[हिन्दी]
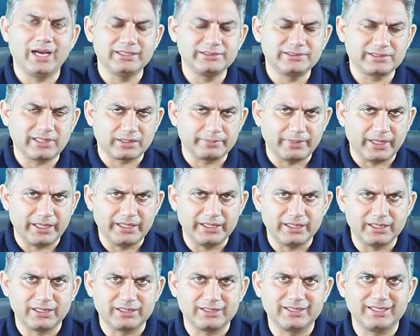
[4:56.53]
आज तक
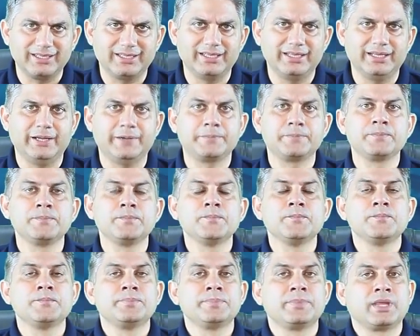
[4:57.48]
माइनिंग करते रहे हैं
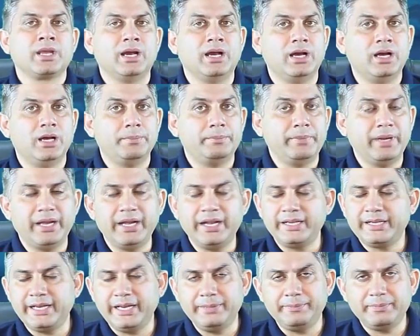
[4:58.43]
आ, मेरी
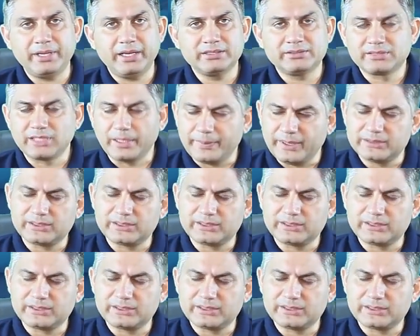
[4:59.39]
टीम के सभी